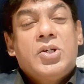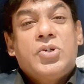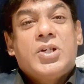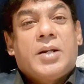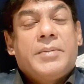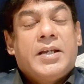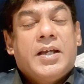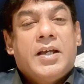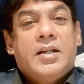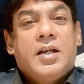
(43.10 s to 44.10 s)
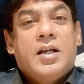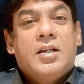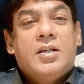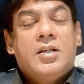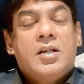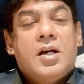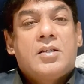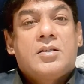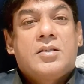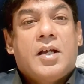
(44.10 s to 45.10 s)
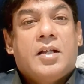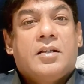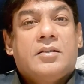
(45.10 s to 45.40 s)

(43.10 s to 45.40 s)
You shall be head and not tail.